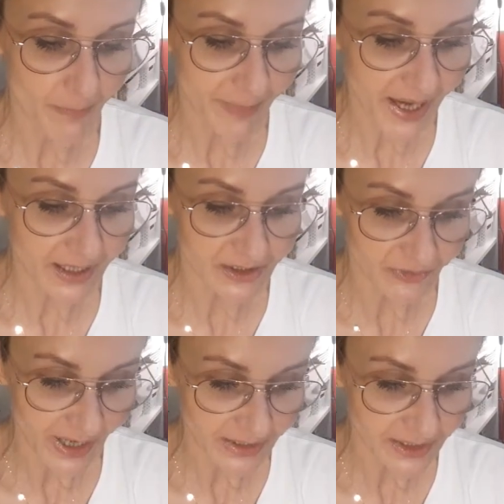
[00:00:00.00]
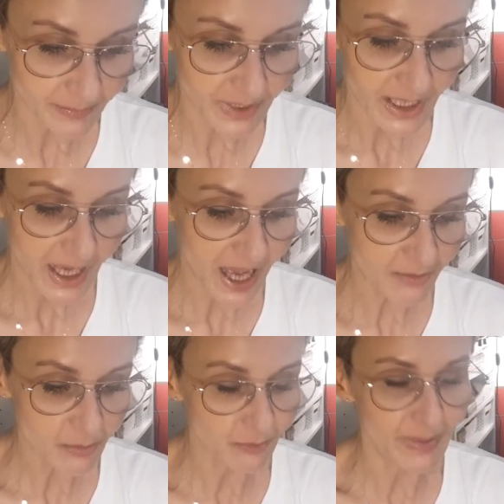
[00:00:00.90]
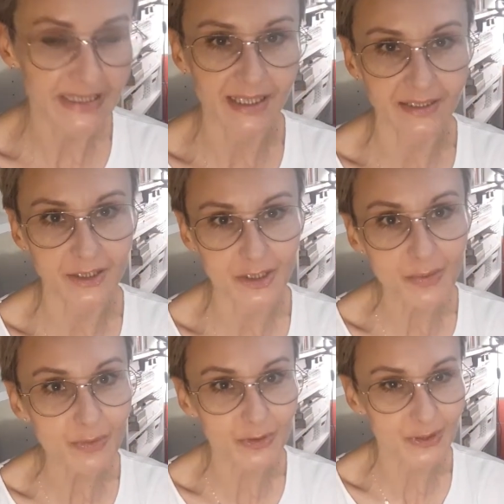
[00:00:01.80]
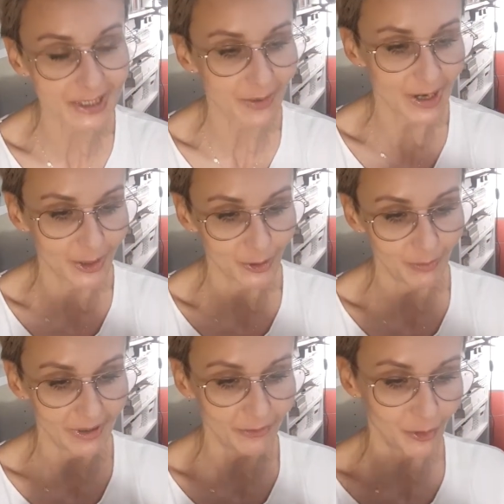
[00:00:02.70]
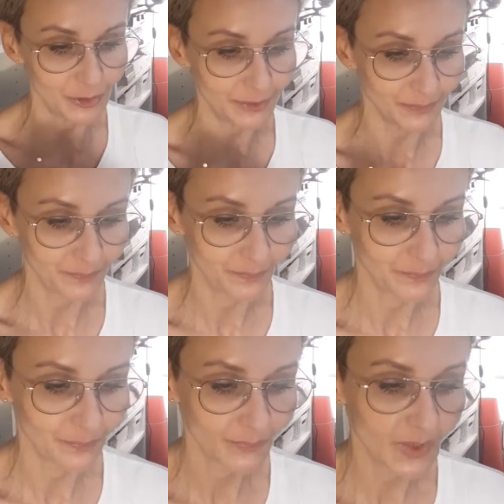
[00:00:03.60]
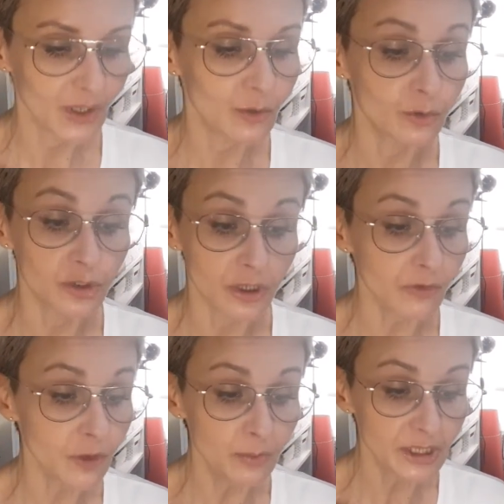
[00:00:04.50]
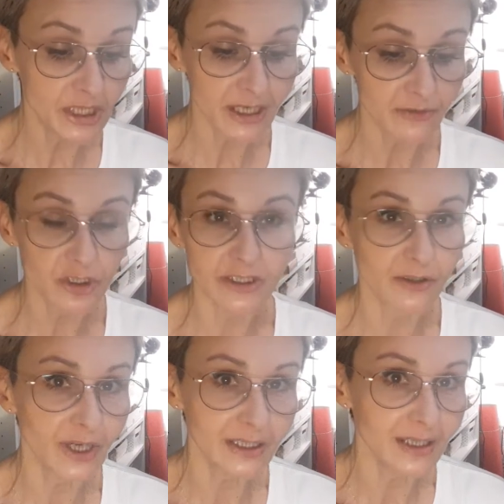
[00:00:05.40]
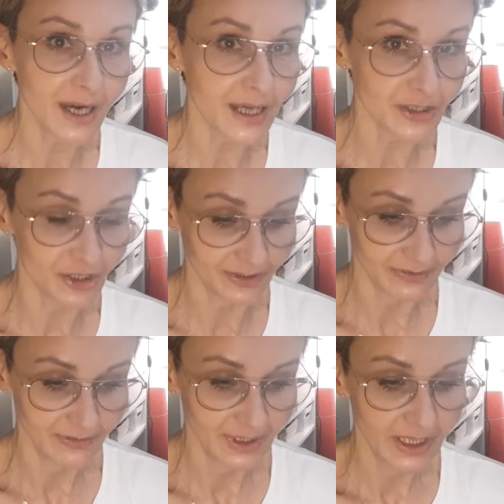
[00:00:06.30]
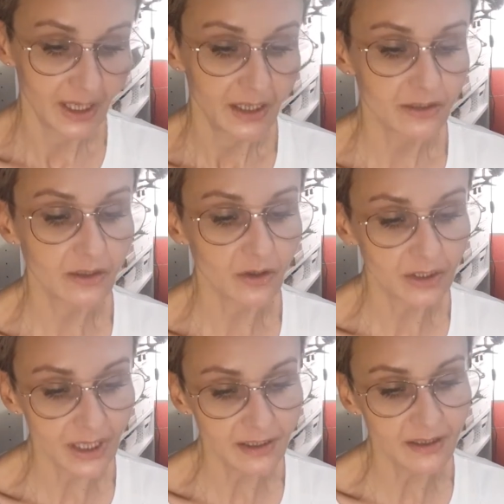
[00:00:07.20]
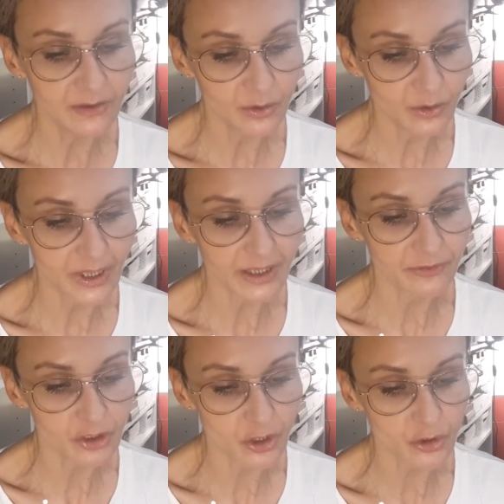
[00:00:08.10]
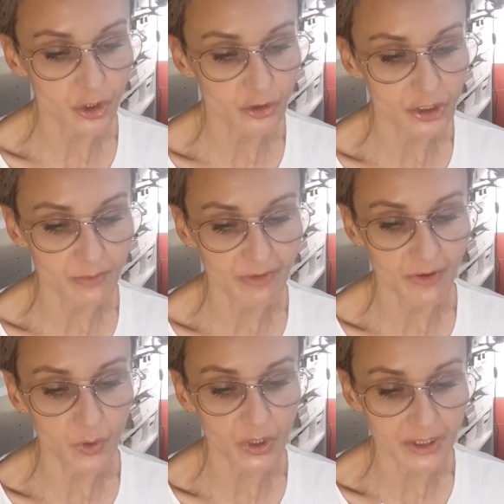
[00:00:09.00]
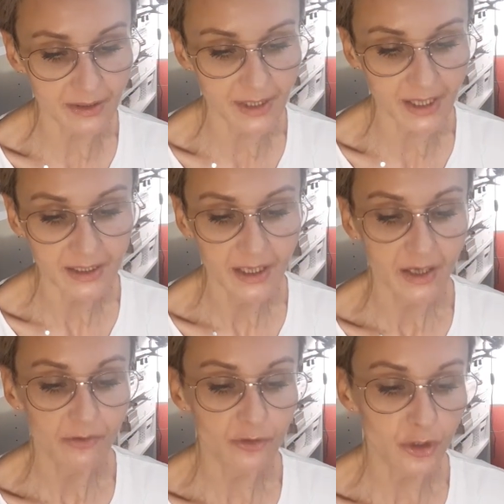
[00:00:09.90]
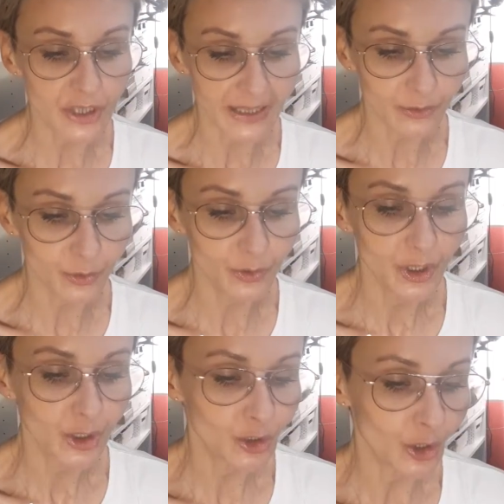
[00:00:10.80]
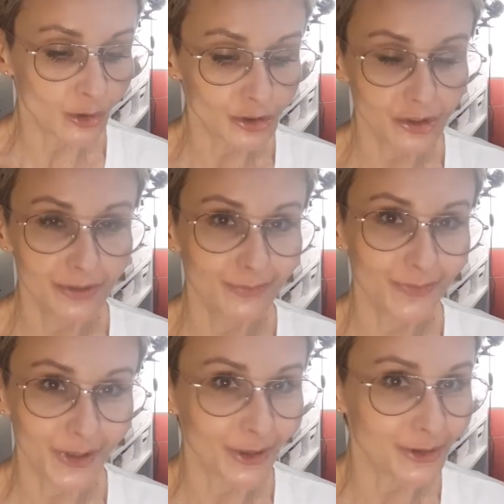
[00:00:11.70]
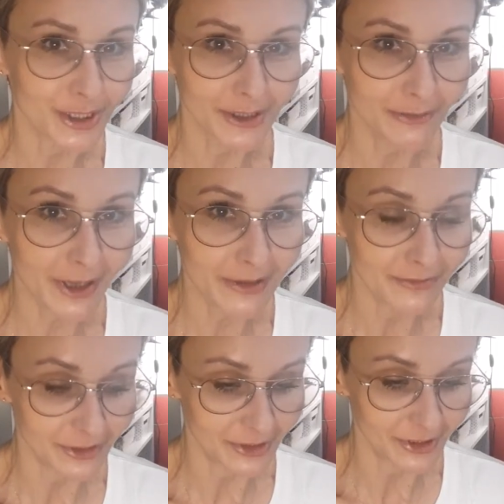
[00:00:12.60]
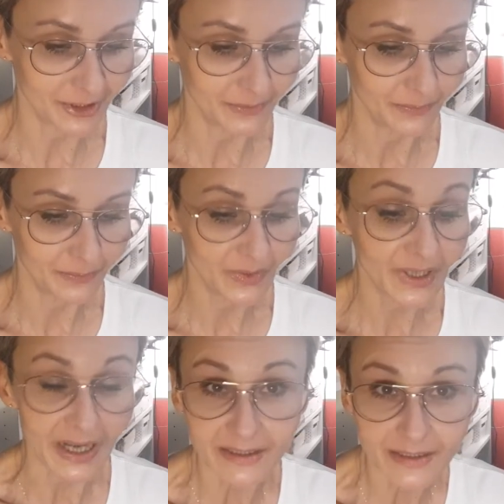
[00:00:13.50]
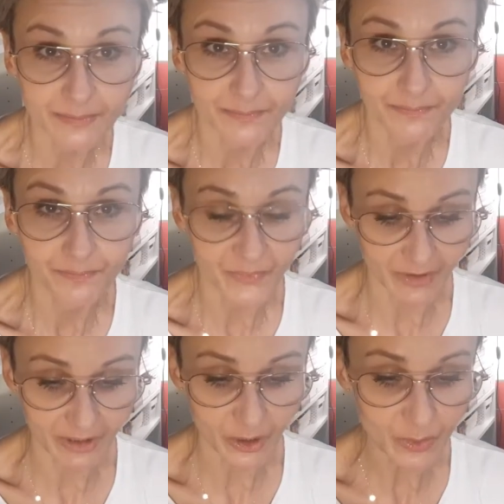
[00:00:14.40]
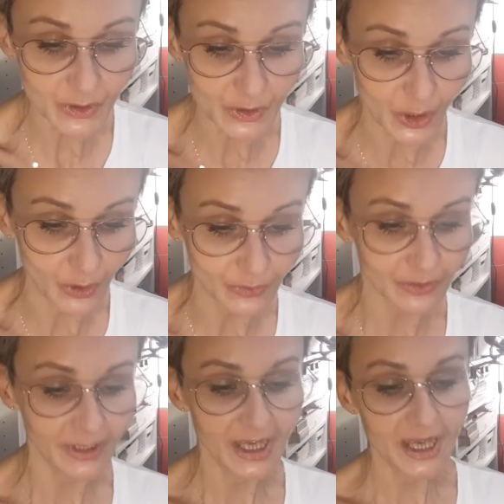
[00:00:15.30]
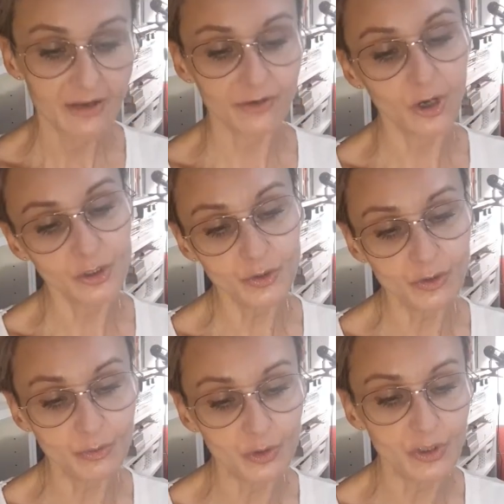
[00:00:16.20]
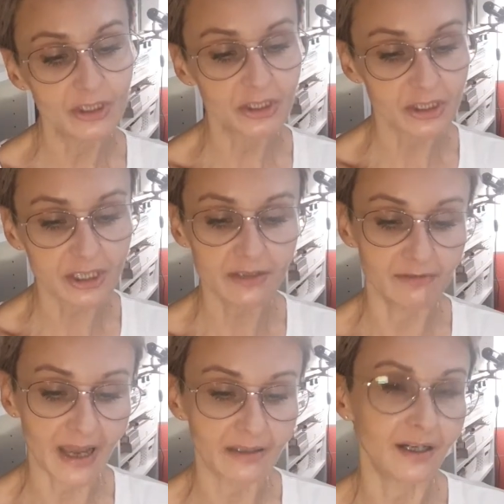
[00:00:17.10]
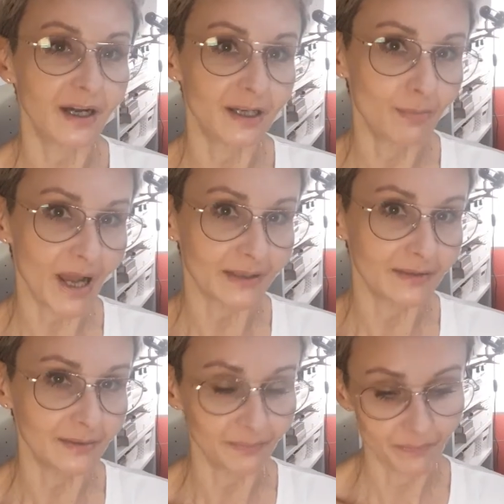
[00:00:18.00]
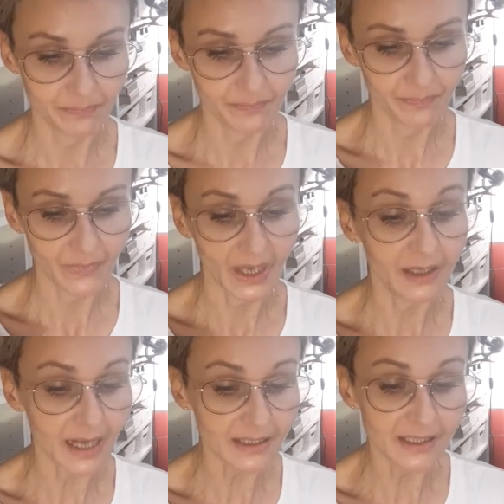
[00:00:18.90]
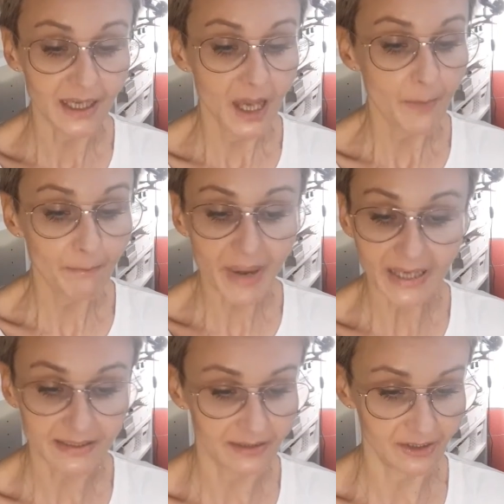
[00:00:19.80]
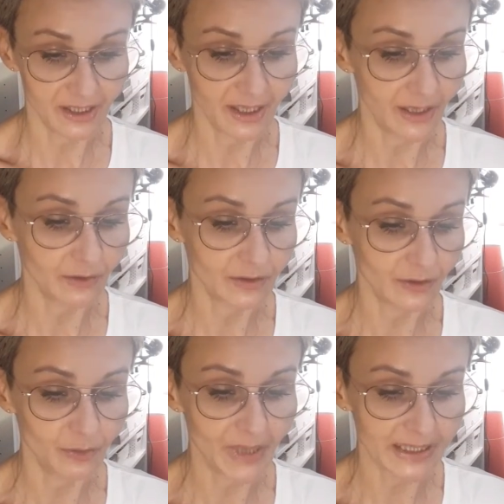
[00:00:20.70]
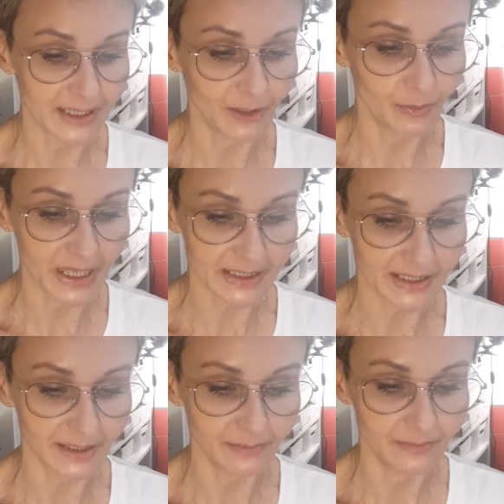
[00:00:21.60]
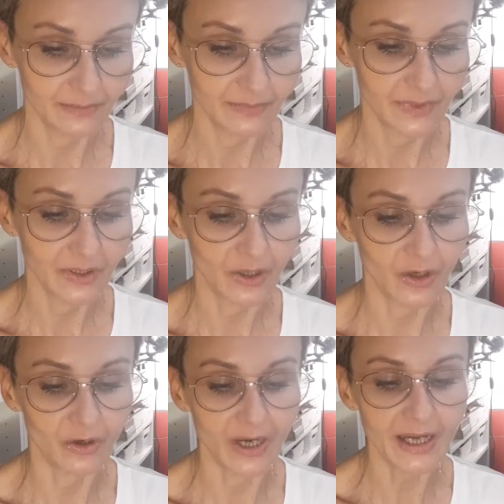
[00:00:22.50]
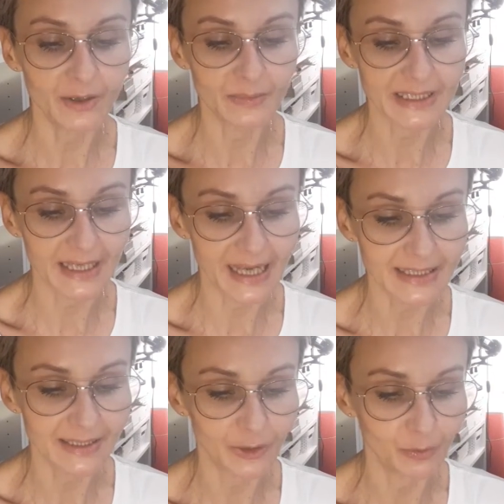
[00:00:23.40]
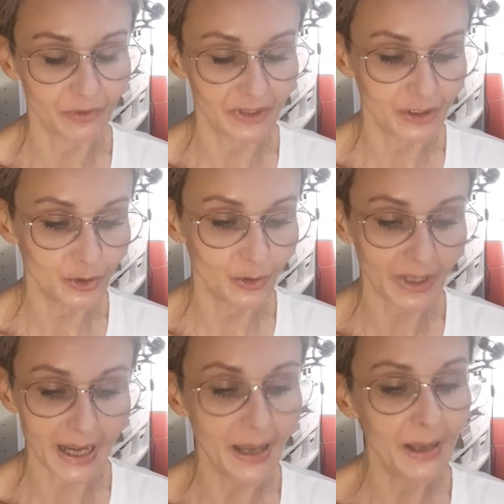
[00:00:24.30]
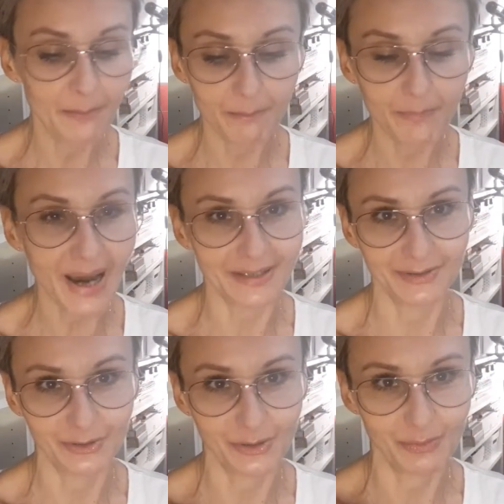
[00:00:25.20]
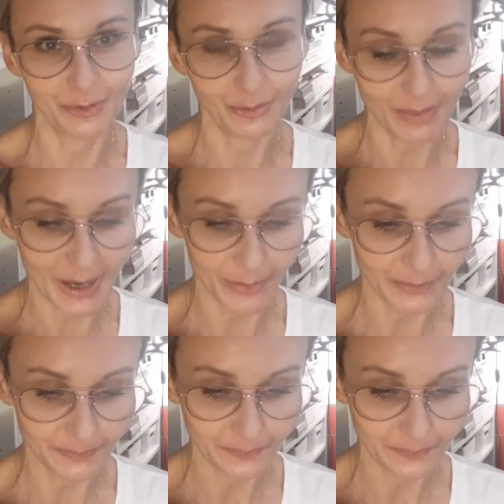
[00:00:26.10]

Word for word: machać wiadrem, aby w basenie nie pozostała kropla wody. I uczniowie obliczali wszystko jak należy. Tylko jeden Julek wciąż otrzymywał inne, w dodatku dość nieoczekiwane wyniki. Raz, nie wiadomo skąd, wychodziły mu trzy wiadra herbaty. Raz basen sięgający od miasta do miasta. Kolegom z klasy odpowiedzi Julka bardzo się podobały.